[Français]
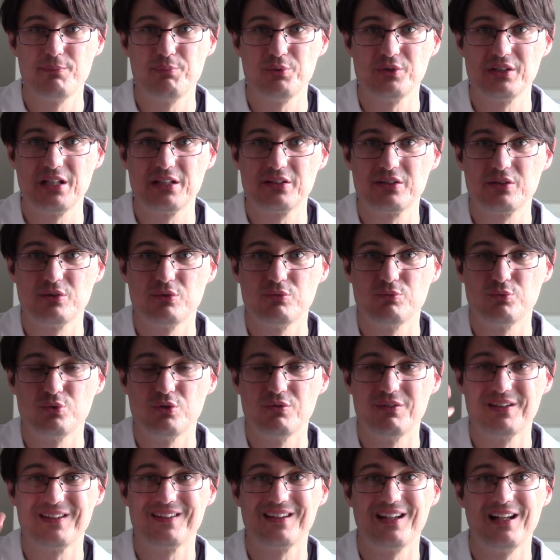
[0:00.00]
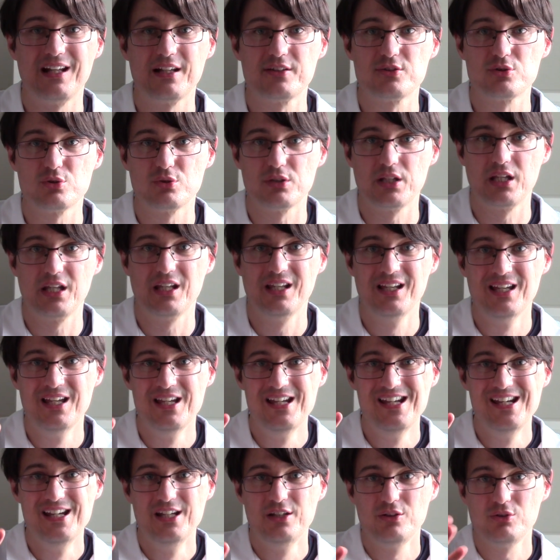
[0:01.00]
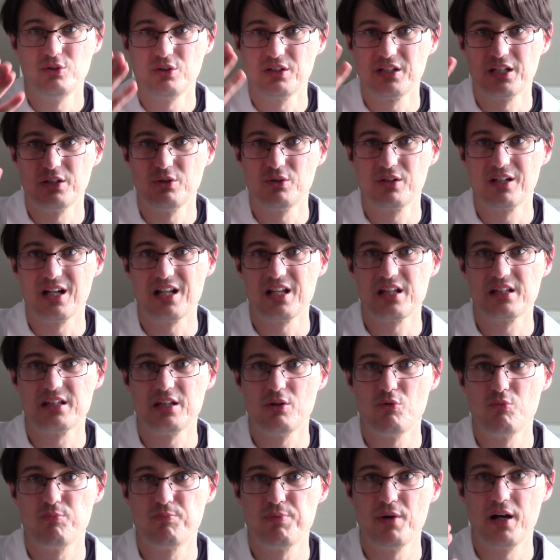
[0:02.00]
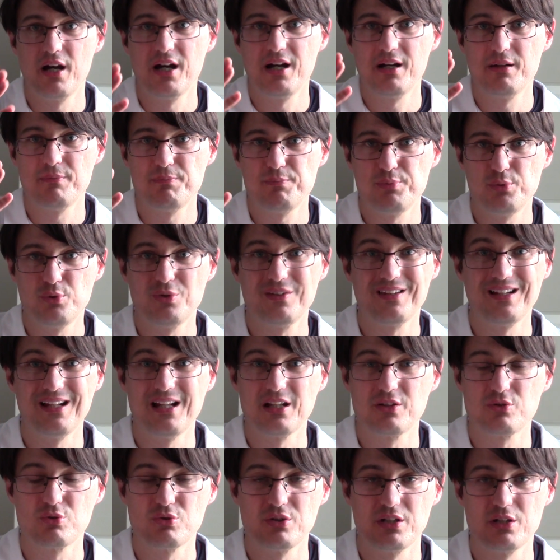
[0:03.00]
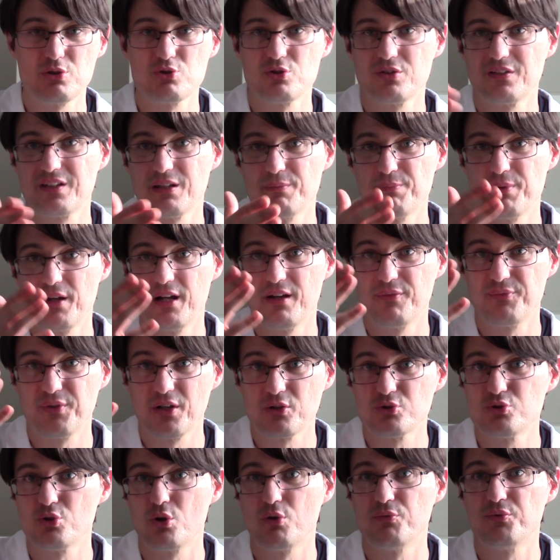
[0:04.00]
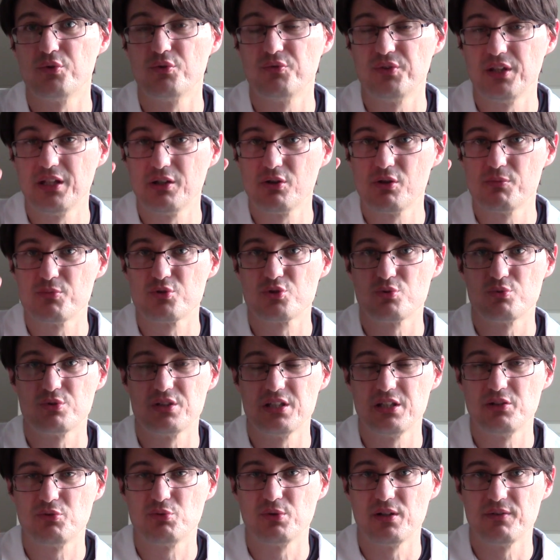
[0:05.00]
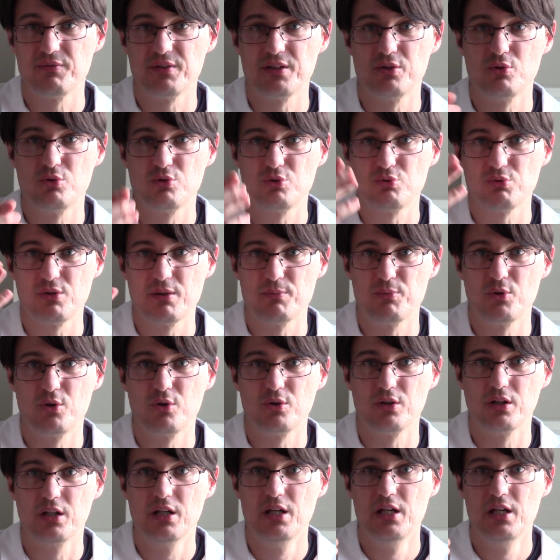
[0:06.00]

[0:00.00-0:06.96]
Peut-être que vous devez sélectionner ce qui est de qualité ou pas, plus sélectionner, je ne sais pas, faire du reviewing, comme je vous dis, sous les vidéos, sous les blogs,